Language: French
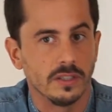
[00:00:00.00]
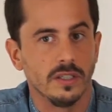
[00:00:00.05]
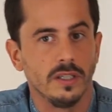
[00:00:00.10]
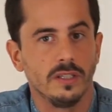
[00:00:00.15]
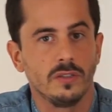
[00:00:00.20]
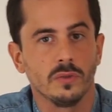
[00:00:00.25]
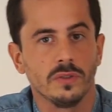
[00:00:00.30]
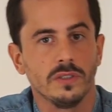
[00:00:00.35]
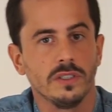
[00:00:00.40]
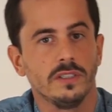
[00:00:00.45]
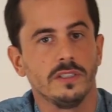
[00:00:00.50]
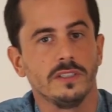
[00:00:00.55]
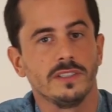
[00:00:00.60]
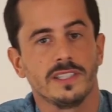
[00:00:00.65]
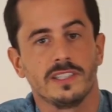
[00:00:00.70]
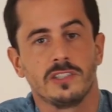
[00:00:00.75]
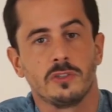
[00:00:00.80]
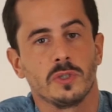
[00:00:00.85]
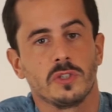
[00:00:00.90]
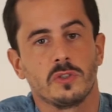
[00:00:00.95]

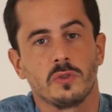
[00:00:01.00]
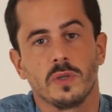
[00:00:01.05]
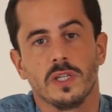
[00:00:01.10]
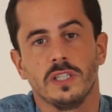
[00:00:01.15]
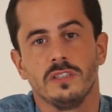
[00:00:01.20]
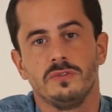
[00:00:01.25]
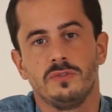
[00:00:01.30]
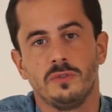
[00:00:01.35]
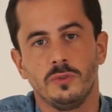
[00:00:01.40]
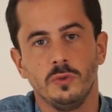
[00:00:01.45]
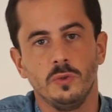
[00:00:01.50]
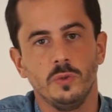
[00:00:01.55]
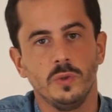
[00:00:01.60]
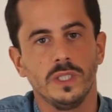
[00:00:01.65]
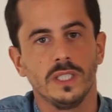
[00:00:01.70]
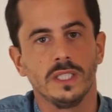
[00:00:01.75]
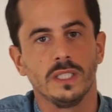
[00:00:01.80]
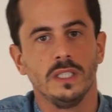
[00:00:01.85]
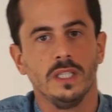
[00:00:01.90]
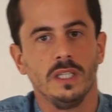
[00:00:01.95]
ta situation a
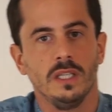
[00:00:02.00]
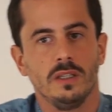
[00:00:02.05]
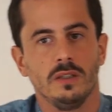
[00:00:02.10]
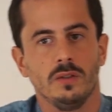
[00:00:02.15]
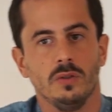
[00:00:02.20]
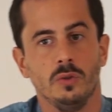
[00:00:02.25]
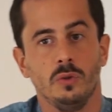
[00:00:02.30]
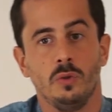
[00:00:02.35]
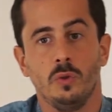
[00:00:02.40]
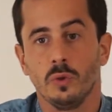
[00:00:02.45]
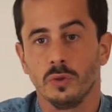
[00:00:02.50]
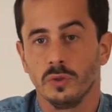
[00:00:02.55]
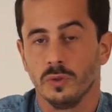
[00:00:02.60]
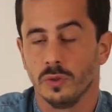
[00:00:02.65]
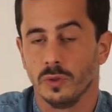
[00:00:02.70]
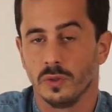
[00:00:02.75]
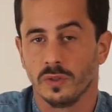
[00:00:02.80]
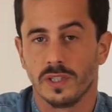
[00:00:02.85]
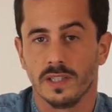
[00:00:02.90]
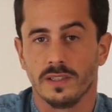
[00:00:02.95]
évolué au cours
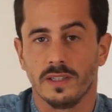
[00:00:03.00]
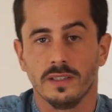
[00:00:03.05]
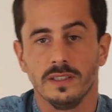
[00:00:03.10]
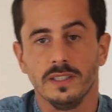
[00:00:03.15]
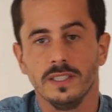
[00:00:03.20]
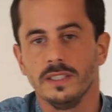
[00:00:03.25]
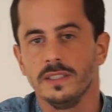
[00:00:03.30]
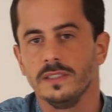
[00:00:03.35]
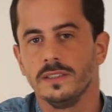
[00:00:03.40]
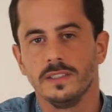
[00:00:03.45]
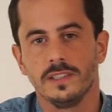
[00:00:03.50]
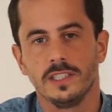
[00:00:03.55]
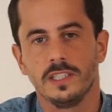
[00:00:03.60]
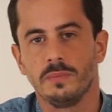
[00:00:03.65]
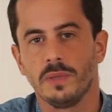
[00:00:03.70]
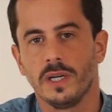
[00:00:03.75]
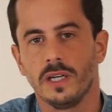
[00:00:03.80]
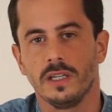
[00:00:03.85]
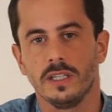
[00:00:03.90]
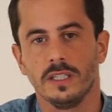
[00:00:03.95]
de cette année, n'hésite
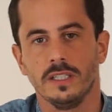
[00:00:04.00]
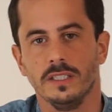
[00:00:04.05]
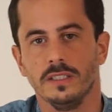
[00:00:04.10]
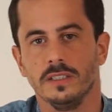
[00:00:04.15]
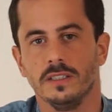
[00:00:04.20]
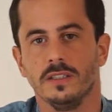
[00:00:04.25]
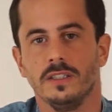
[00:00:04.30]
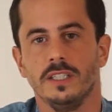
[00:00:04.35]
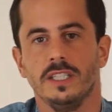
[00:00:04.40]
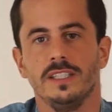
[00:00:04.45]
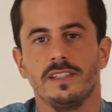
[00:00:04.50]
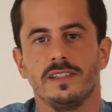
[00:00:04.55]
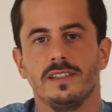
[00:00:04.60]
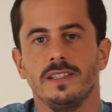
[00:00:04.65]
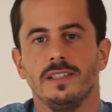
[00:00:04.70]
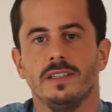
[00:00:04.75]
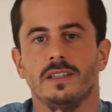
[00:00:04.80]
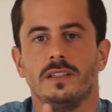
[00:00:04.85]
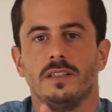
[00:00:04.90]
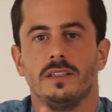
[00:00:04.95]
pas à
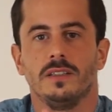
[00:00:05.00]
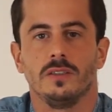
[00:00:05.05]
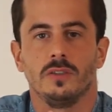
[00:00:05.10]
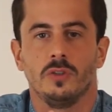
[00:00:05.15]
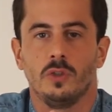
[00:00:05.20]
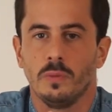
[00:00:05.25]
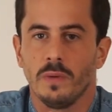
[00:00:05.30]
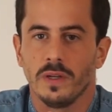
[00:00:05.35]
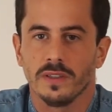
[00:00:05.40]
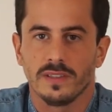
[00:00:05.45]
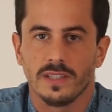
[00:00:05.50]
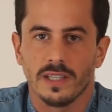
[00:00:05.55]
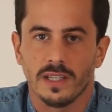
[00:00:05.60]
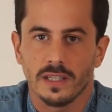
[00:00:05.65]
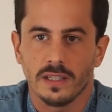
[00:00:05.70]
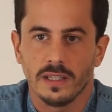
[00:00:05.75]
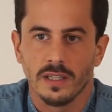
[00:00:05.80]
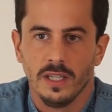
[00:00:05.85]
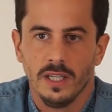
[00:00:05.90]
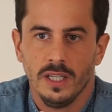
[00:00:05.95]
laisser en
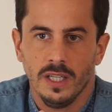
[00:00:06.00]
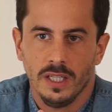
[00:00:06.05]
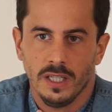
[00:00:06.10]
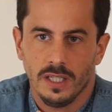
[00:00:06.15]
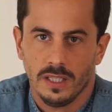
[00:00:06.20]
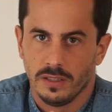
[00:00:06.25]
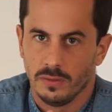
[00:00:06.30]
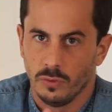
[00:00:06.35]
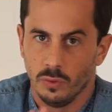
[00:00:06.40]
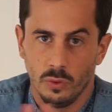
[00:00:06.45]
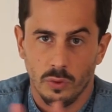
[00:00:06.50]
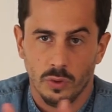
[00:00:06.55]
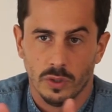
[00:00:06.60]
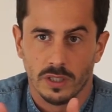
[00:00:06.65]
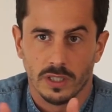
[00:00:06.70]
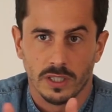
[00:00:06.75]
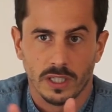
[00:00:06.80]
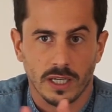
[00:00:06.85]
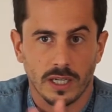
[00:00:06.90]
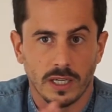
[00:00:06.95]
commentaire ou
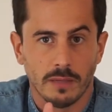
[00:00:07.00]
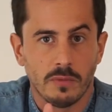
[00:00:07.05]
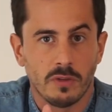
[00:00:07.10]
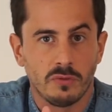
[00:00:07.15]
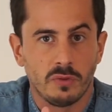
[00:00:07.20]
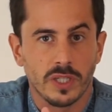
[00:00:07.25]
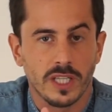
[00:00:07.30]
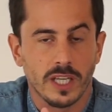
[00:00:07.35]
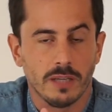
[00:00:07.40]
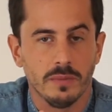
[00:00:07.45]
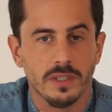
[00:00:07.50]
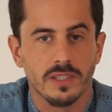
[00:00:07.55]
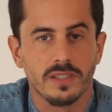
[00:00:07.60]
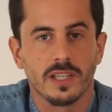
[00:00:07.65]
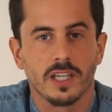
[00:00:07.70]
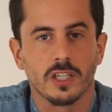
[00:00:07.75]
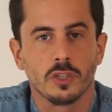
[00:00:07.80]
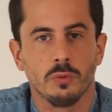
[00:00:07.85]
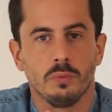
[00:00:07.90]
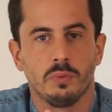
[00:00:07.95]
euh, à m'envoyer un
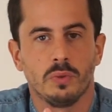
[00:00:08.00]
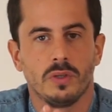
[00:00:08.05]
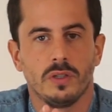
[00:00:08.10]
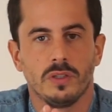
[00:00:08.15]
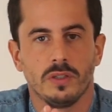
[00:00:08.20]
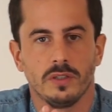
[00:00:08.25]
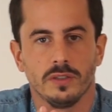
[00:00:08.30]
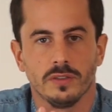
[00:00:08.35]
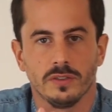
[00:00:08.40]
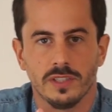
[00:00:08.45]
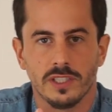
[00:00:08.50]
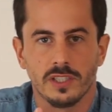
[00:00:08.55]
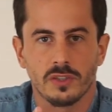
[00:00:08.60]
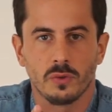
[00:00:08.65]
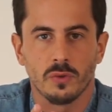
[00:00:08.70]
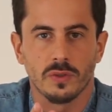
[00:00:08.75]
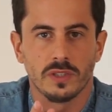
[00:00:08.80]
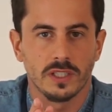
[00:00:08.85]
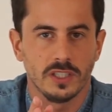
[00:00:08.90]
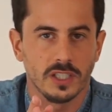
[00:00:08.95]
message pour en
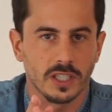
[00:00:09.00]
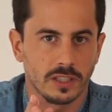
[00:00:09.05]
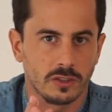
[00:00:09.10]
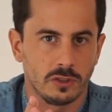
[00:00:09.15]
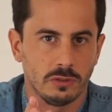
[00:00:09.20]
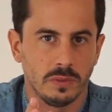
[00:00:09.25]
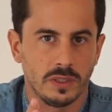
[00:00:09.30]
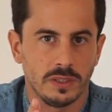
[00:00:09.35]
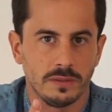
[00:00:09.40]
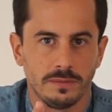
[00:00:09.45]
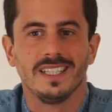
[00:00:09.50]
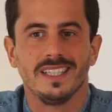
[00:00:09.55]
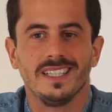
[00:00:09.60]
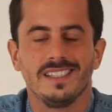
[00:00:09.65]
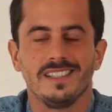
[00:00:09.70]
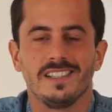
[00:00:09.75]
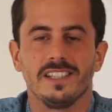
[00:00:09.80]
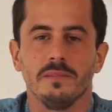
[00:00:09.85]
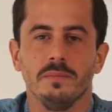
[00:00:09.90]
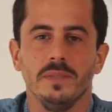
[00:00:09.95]
discuter directement.
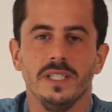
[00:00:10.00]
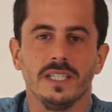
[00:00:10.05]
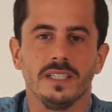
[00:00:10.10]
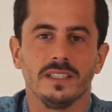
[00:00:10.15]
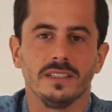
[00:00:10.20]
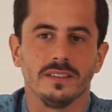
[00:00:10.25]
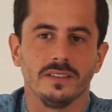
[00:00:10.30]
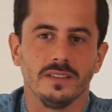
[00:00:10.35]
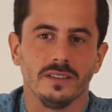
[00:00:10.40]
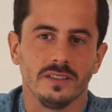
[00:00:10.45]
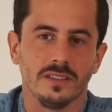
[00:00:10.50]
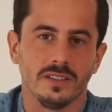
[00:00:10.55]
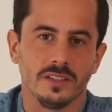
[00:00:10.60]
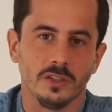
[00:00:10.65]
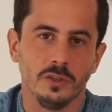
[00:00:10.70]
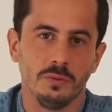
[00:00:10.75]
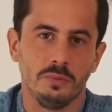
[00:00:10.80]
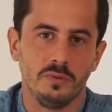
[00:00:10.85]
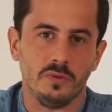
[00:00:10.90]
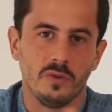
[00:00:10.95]
C'est bien euh,
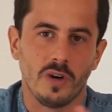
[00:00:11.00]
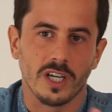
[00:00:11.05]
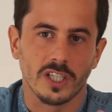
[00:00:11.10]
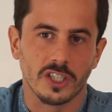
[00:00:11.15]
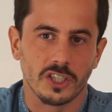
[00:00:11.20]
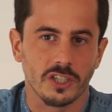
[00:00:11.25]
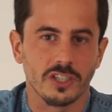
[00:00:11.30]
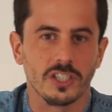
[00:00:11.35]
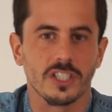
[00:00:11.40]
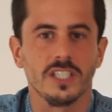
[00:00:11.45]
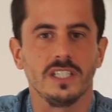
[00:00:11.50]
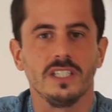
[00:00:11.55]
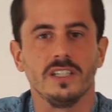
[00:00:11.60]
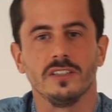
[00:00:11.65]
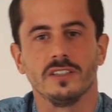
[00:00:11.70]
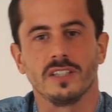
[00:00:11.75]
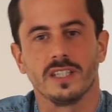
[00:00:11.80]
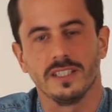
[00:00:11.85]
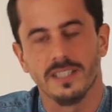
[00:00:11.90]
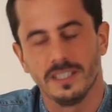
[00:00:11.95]
de pouvoir échanger
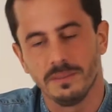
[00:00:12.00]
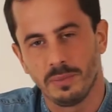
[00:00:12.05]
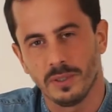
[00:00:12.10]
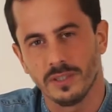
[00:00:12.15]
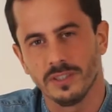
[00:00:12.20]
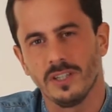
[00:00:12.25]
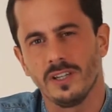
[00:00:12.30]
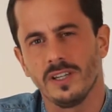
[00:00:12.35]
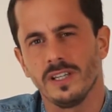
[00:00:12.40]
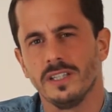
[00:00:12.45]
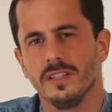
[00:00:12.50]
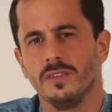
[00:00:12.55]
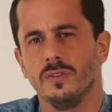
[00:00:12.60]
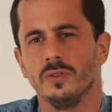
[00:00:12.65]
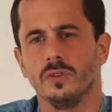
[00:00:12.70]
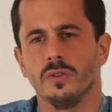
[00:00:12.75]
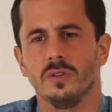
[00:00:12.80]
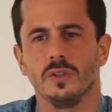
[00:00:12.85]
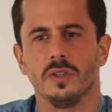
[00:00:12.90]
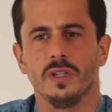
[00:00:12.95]
entre indépendants et de,
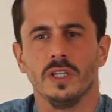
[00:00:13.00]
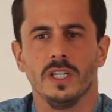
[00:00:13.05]
euh,